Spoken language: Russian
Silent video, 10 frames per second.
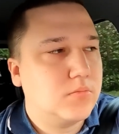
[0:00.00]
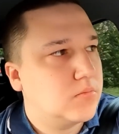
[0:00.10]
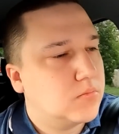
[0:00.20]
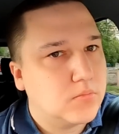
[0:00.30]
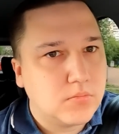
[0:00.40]

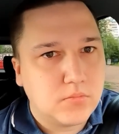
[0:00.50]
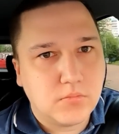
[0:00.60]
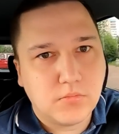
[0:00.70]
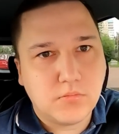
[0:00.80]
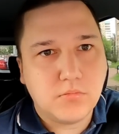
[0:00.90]
Хорошая
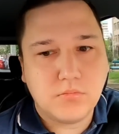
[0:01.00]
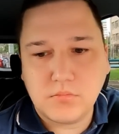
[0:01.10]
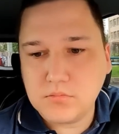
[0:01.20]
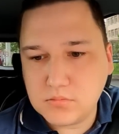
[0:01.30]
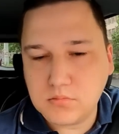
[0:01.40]
машинка.
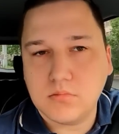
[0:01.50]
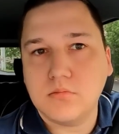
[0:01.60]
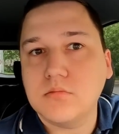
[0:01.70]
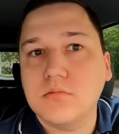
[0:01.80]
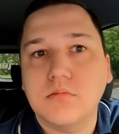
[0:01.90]

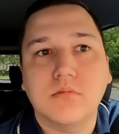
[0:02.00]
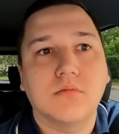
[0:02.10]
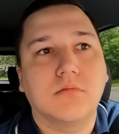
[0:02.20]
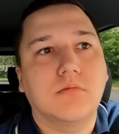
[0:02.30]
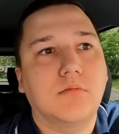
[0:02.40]
Сколько стоит?
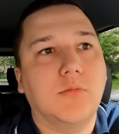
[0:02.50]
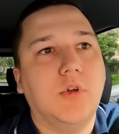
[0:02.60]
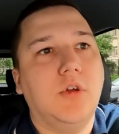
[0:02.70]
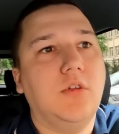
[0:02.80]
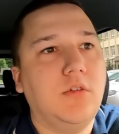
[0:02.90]

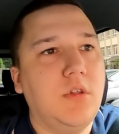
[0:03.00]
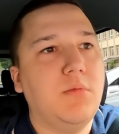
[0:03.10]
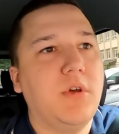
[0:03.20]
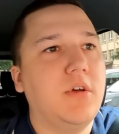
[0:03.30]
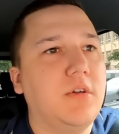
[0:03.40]
Да, это
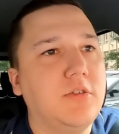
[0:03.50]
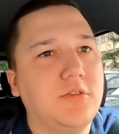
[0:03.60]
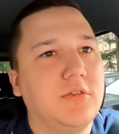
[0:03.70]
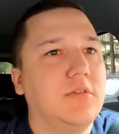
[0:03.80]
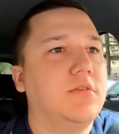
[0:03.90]
не моя
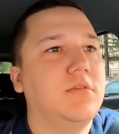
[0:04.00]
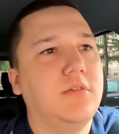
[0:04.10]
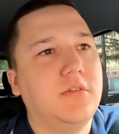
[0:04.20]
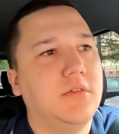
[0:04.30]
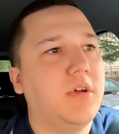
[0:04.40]
личная.
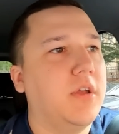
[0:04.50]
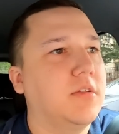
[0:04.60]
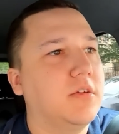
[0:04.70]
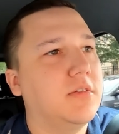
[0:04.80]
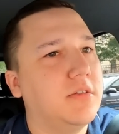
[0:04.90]
Это
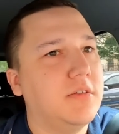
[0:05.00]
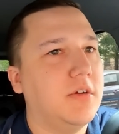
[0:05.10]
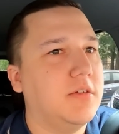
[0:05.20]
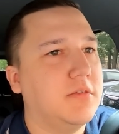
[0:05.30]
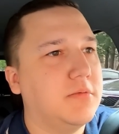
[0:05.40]
аренда.
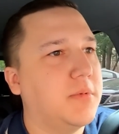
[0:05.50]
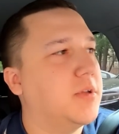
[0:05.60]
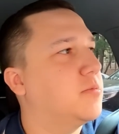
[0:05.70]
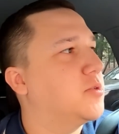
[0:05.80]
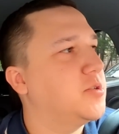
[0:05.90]

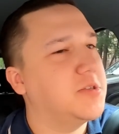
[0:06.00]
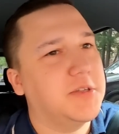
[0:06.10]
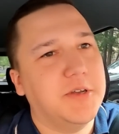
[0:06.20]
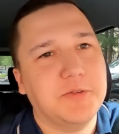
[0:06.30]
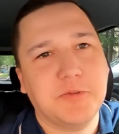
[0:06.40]
Поэтому даже
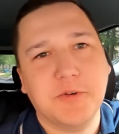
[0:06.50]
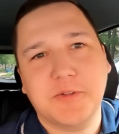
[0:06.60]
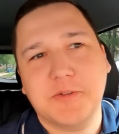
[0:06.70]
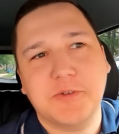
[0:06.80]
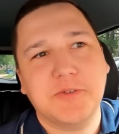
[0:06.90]
не знаю,
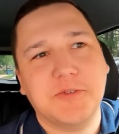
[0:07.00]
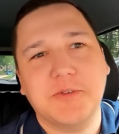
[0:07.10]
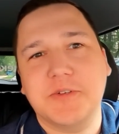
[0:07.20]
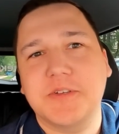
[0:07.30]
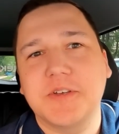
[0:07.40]
сколько она точно
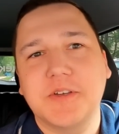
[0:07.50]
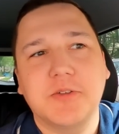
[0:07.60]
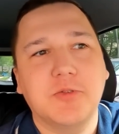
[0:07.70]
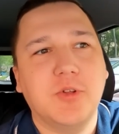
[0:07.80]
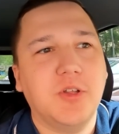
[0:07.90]
стоит.
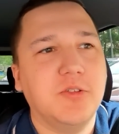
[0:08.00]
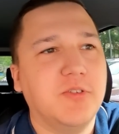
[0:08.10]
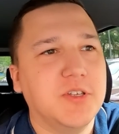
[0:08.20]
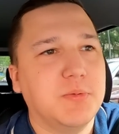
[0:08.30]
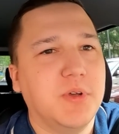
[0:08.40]
Ну, она
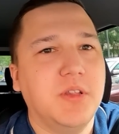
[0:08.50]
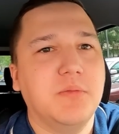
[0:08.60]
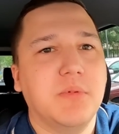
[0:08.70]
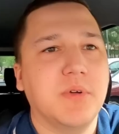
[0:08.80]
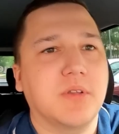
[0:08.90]
два с
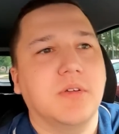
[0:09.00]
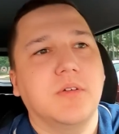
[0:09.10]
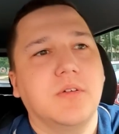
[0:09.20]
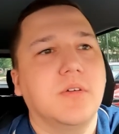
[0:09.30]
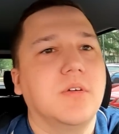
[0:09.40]
половиной
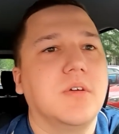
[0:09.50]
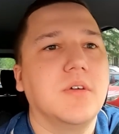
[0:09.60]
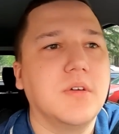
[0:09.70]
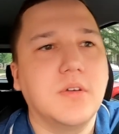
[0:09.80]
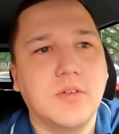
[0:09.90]
примерно.
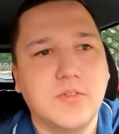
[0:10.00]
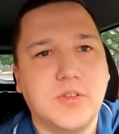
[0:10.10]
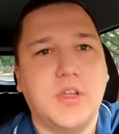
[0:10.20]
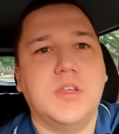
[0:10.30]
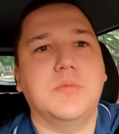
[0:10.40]

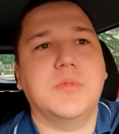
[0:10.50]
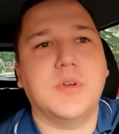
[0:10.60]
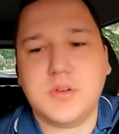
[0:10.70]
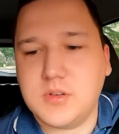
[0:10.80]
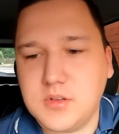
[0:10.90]
В среднем
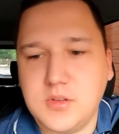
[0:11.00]
так.